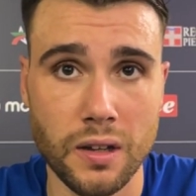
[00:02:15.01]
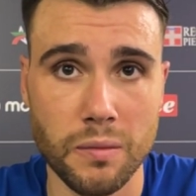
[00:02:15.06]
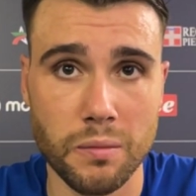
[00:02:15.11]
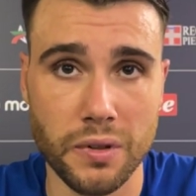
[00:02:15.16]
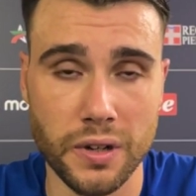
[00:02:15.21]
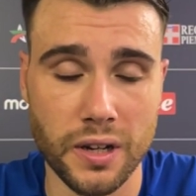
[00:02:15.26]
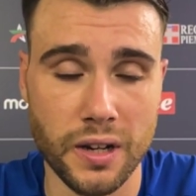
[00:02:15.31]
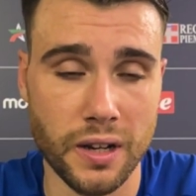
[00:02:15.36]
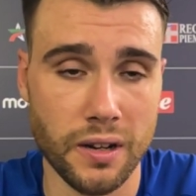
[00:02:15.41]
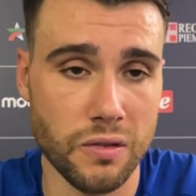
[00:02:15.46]

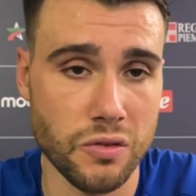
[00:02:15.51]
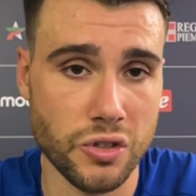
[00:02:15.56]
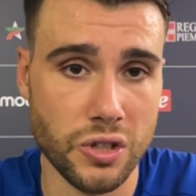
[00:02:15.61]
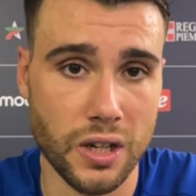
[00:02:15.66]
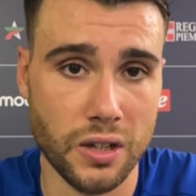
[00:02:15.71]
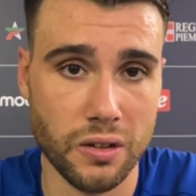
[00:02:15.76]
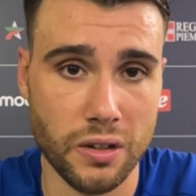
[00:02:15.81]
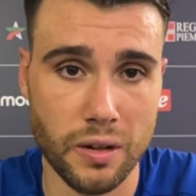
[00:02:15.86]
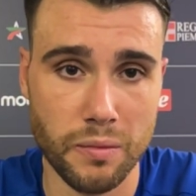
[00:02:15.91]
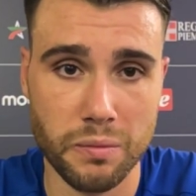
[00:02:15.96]
perché un
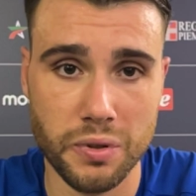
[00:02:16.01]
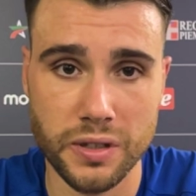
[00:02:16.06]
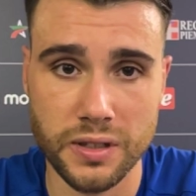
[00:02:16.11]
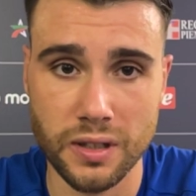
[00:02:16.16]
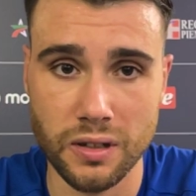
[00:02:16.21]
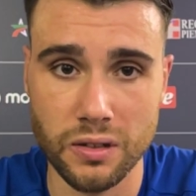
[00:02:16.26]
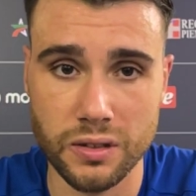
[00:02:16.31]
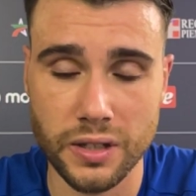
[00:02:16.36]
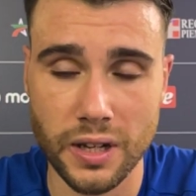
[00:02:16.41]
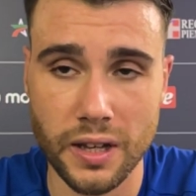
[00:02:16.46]
giocatore in pista
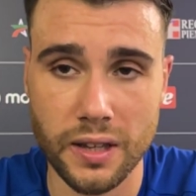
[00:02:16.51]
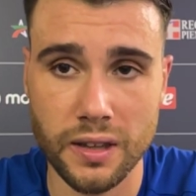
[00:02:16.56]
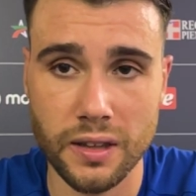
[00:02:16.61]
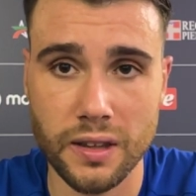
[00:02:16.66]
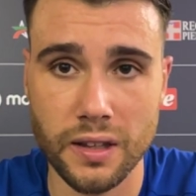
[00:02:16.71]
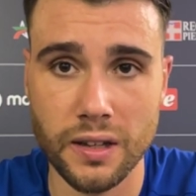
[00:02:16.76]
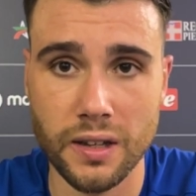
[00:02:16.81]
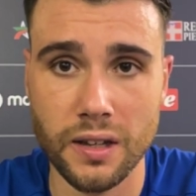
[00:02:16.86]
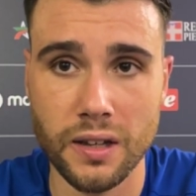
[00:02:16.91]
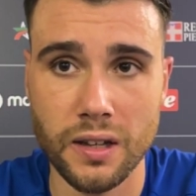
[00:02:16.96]
lo
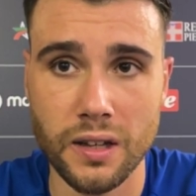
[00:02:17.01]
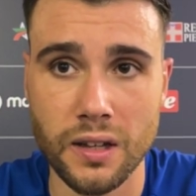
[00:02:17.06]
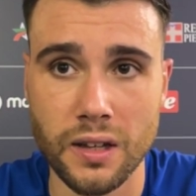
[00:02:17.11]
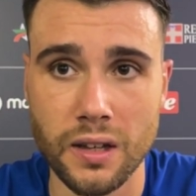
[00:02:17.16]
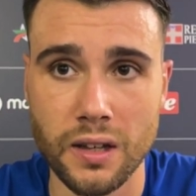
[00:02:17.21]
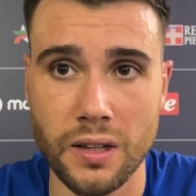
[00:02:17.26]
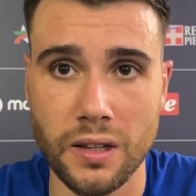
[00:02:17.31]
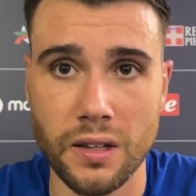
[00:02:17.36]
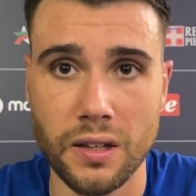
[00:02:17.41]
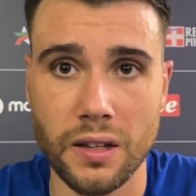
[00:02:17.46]
sente,
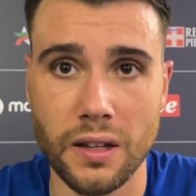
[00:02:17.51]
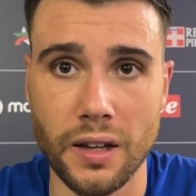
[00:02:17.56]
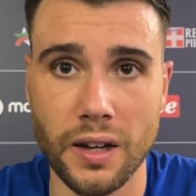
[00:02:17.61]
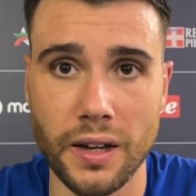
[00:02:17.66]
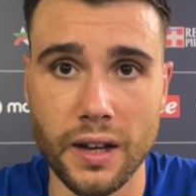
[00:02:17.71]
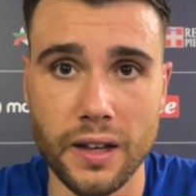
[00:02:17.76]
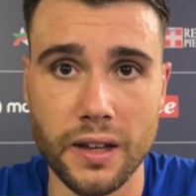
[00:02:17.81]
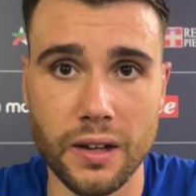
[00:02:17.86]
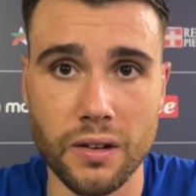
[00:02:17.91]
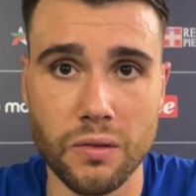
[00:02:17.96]
è
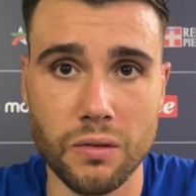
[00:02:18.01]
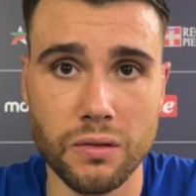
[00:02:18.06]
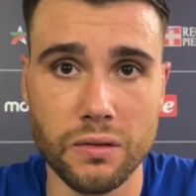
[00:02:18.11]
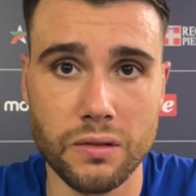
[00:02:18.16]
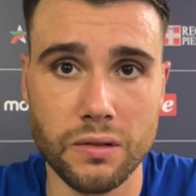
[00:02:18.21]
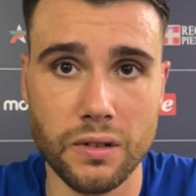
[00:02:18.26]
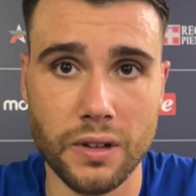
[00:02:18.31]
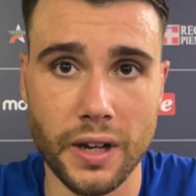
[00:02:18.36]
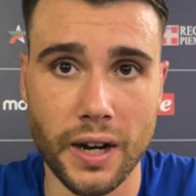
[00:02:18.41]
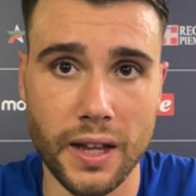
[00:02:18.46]
anche
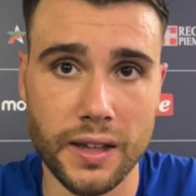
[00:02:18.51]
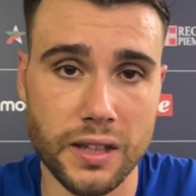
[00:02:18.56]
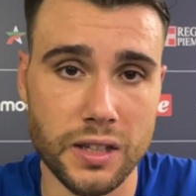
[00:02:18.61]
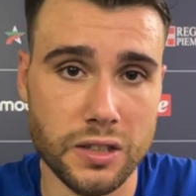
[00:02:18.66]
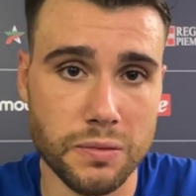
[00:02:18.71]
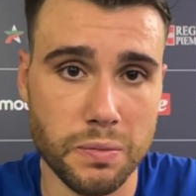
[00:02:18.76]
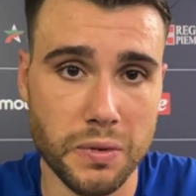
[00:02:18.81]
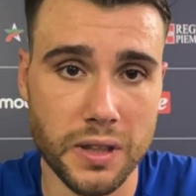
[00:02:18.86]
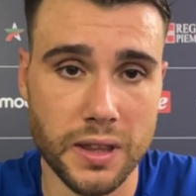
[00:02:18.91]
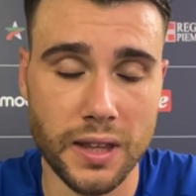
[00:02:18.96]
un grande
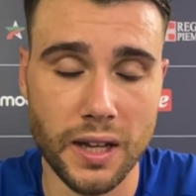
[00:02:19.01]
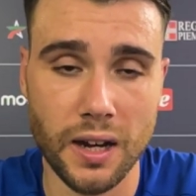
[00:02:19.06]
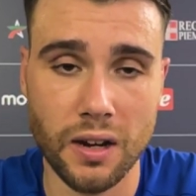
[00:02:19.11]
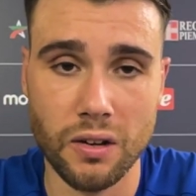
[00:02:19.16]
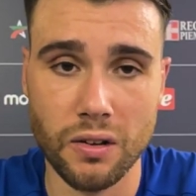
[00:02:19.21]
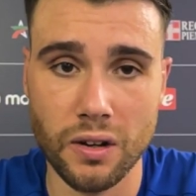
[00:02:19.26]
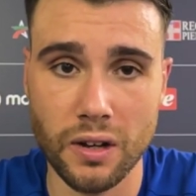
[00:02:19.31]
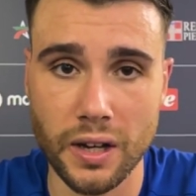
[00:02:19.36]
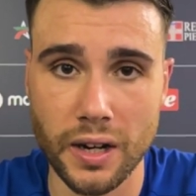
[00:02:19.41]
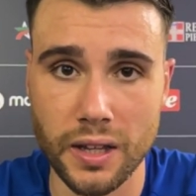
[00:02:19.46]

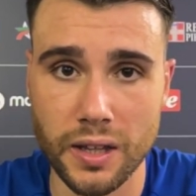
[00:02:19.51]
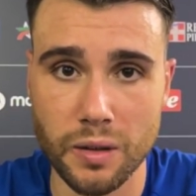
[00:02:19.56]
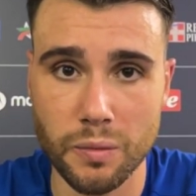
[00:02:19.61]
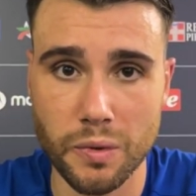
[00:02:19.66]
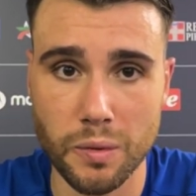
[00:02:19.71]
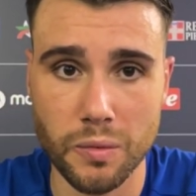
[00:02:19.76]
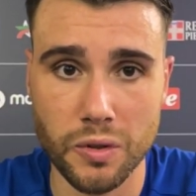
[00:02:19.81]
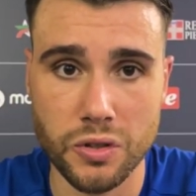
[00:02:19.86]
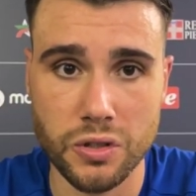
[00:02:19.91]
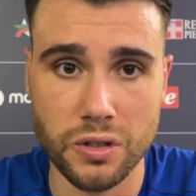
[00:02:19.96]
spettacolo, una grande
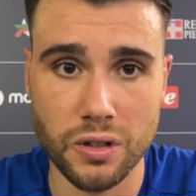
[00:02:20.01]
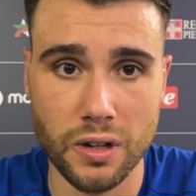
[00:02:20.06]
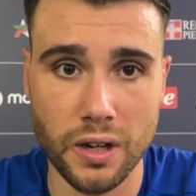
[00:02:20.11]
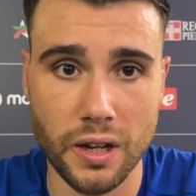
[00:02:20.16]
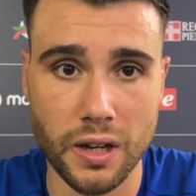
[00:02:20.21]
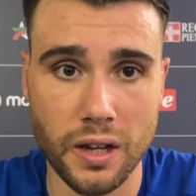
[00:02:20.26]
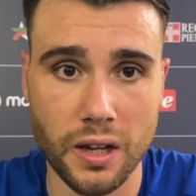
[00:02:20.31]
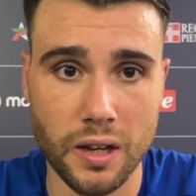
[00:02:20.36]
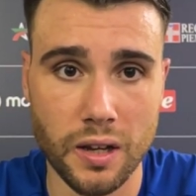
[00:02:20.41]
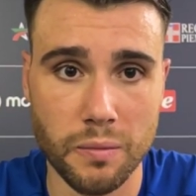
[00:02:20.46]

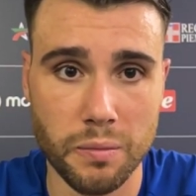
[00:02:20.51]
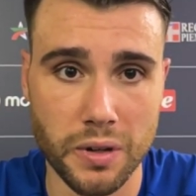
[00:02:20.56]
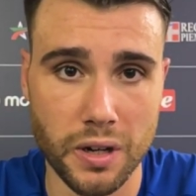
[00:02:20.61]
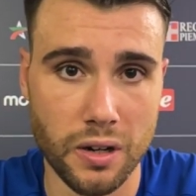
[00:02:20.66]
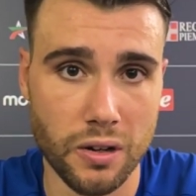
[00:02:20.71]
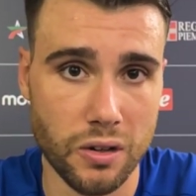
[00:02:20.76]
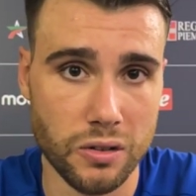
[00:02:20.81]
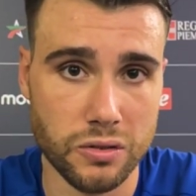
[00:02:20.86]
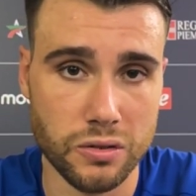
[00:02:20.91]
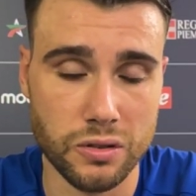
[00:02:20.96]
promozione per il
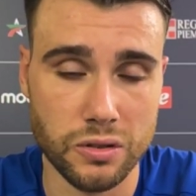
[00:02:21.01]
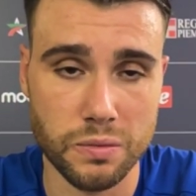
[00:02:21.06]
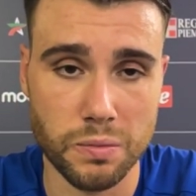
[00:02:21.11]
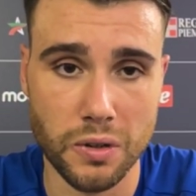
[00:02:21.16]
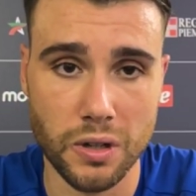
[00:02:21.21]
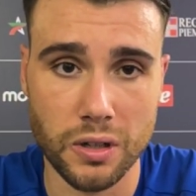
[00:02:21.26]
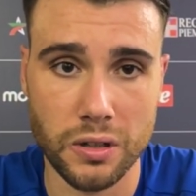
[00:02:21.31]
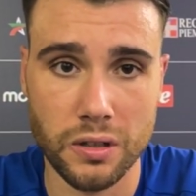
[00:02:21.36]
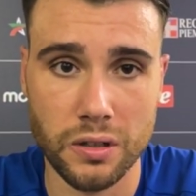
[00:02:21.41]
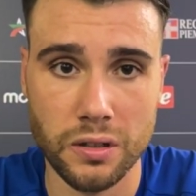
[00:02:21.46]
nostro sport.